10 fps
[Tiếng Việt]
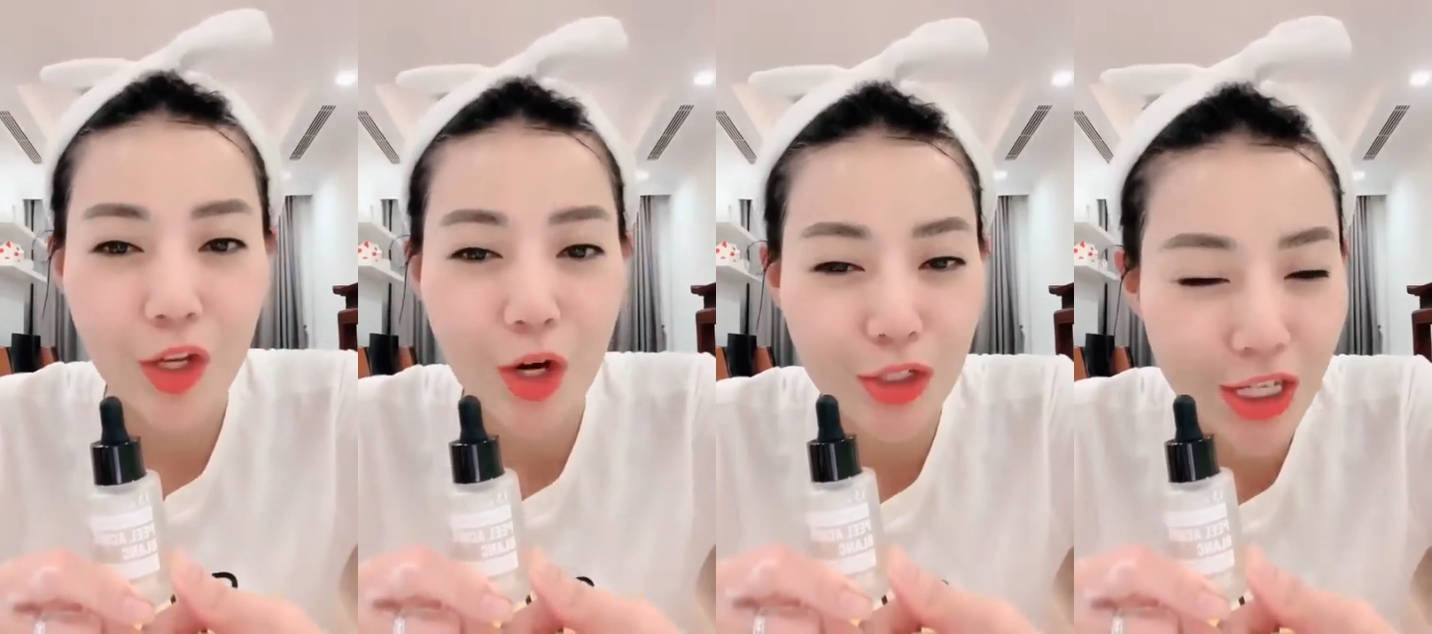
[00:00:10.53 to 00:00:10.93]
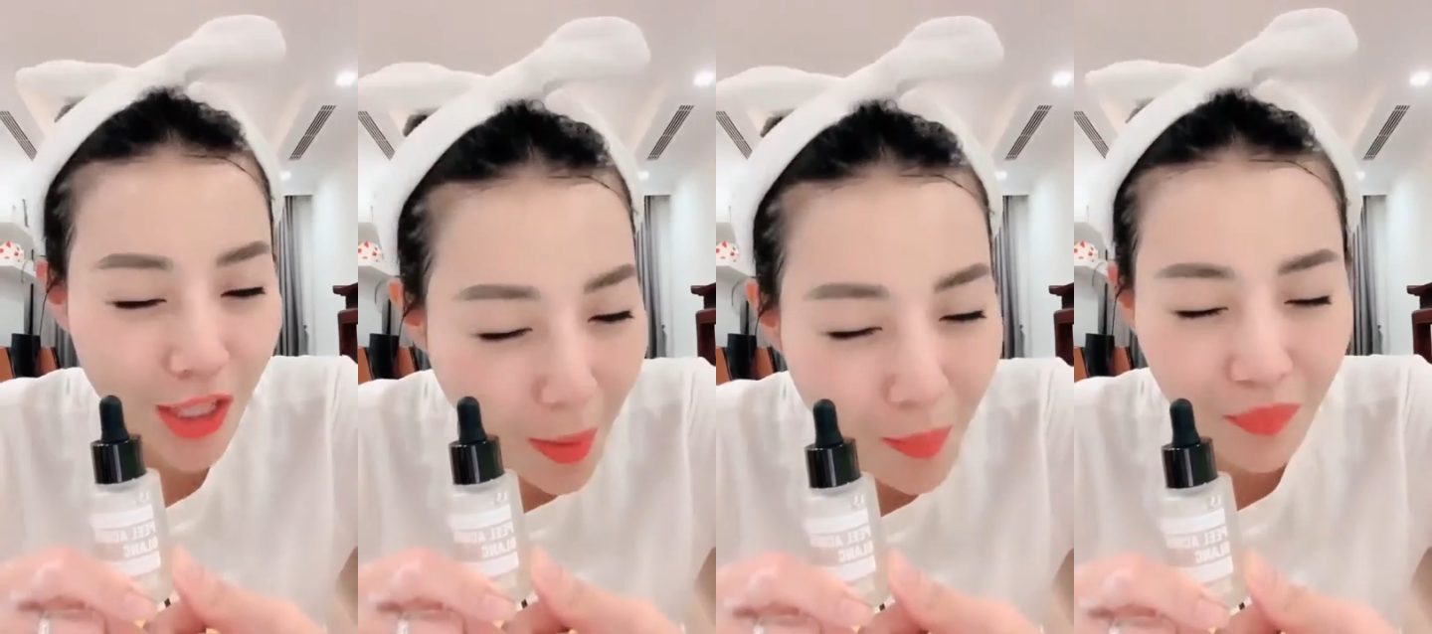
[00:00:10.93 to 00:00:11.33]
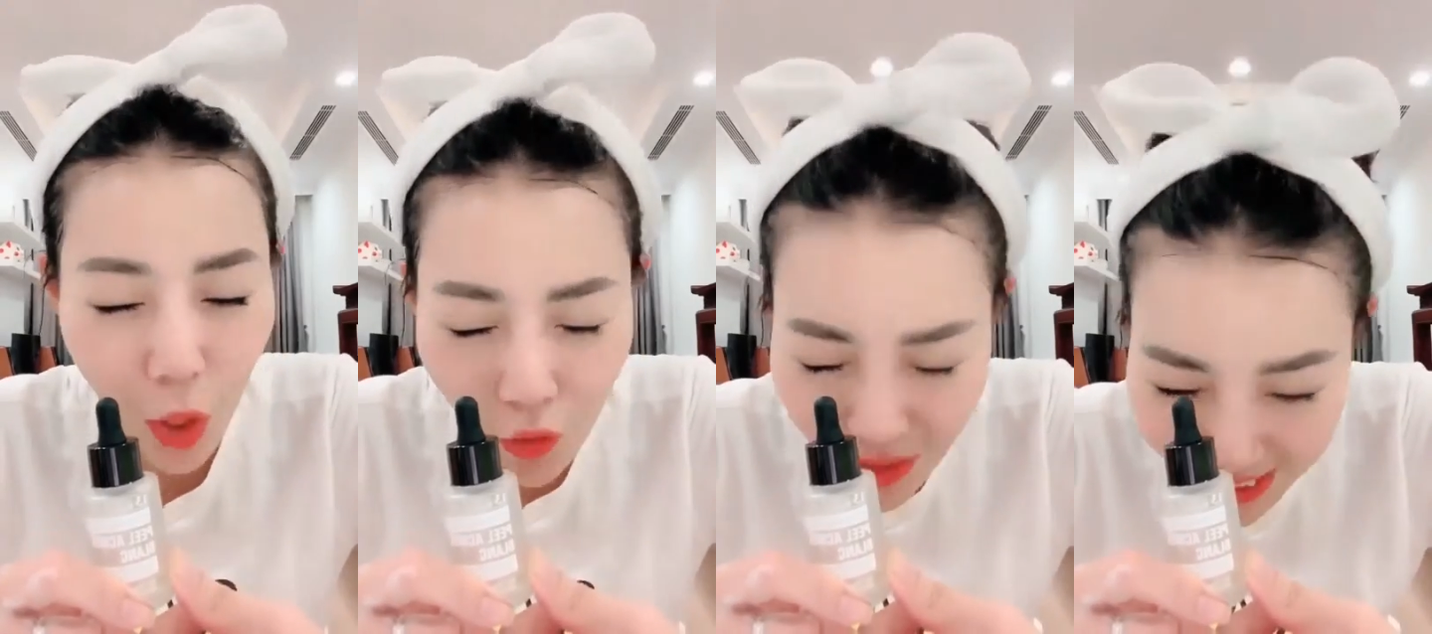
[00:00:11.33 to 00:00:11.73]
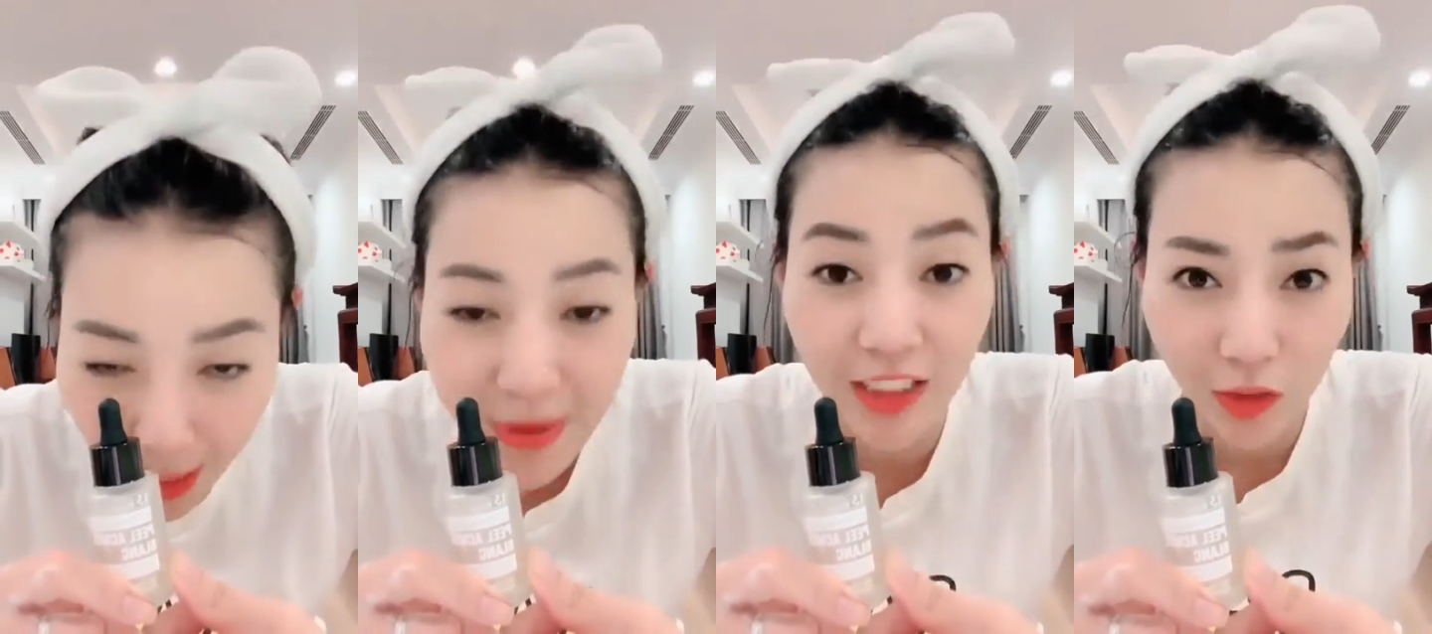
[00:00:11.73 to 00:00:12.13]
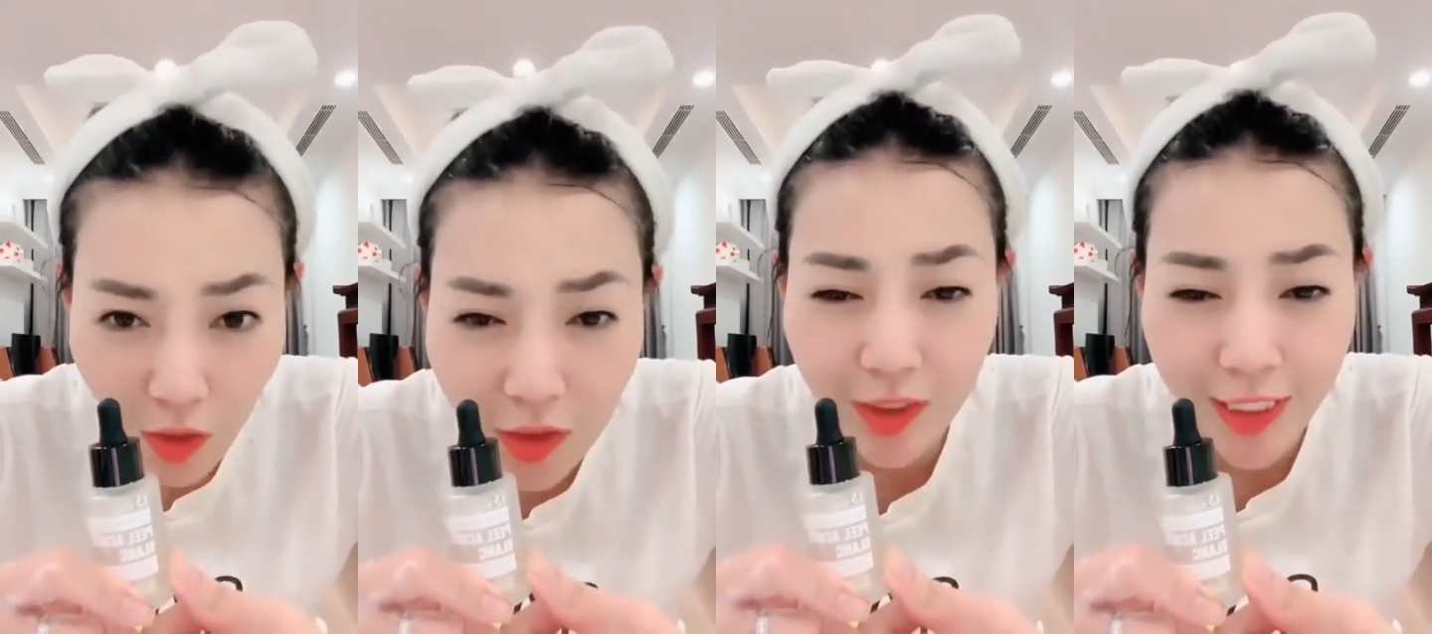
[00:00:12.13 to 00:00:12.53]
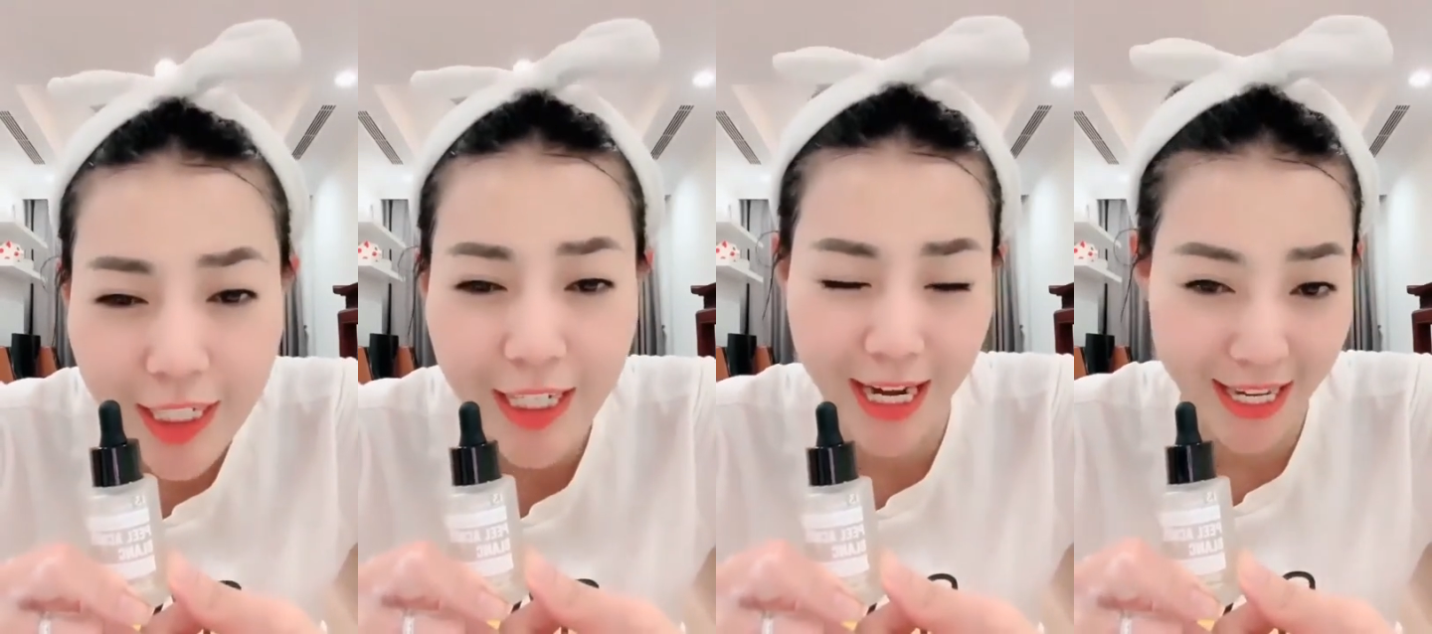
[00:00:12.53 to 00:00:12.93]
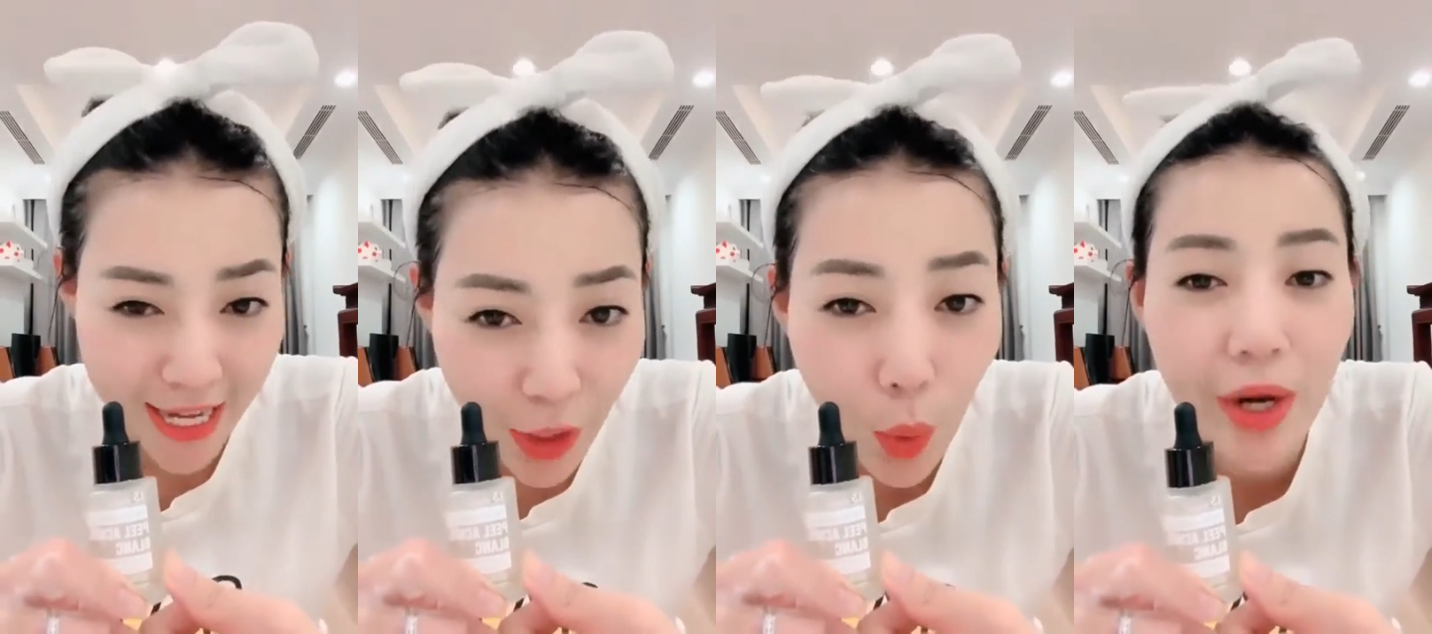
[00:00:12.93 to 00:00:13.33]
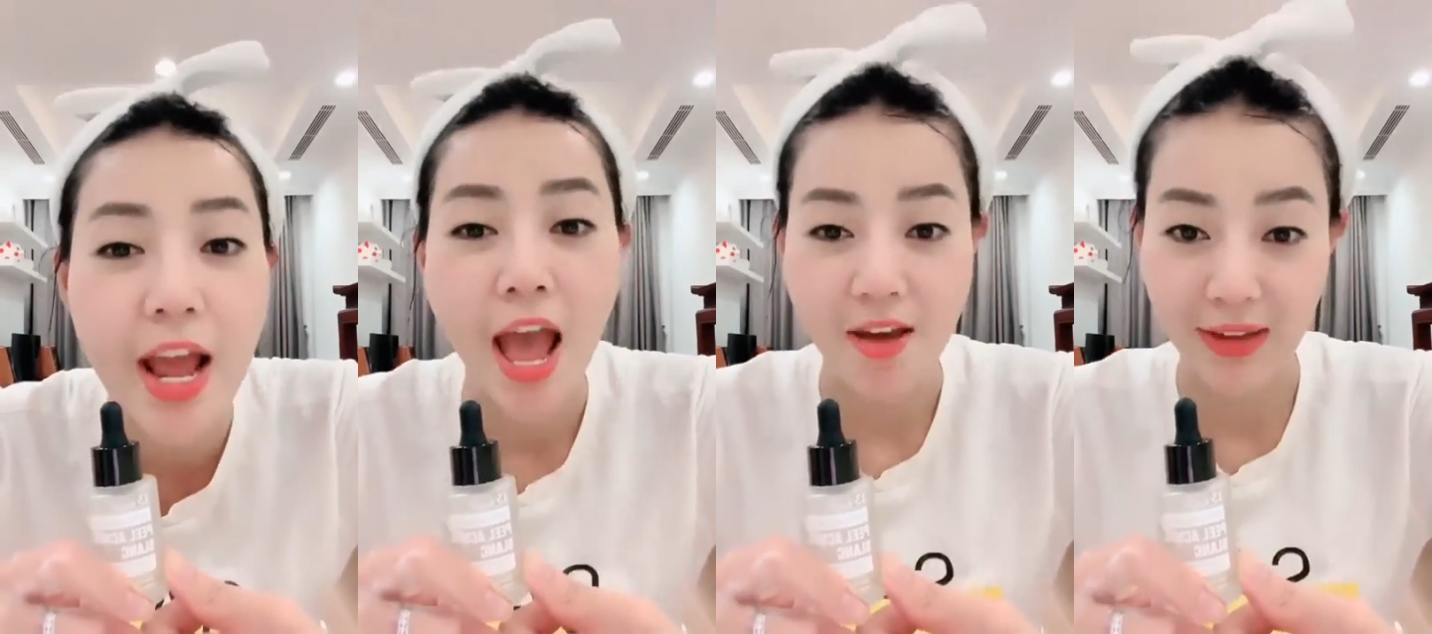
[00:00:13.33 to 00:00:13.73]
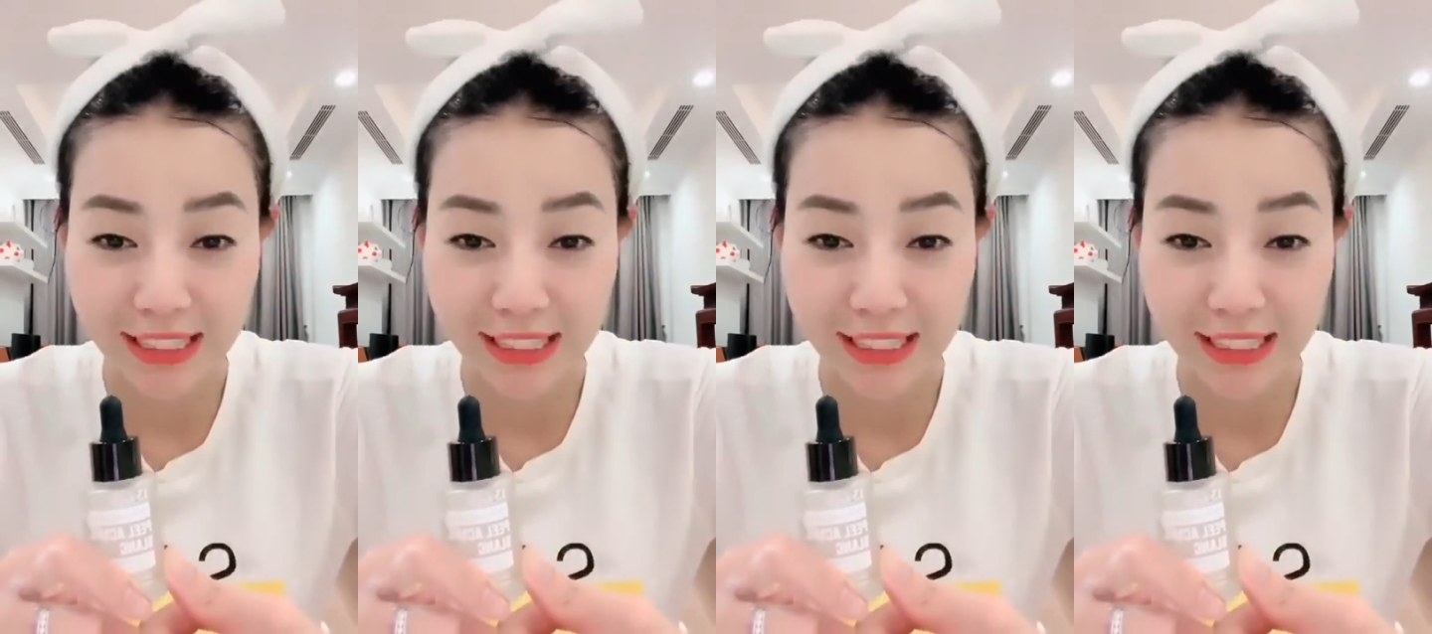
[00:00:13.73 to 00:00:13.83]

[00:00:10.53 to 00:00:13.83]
thì nó sẽ thẩm thấu vào da mình cực kỳ là nhanh luôn.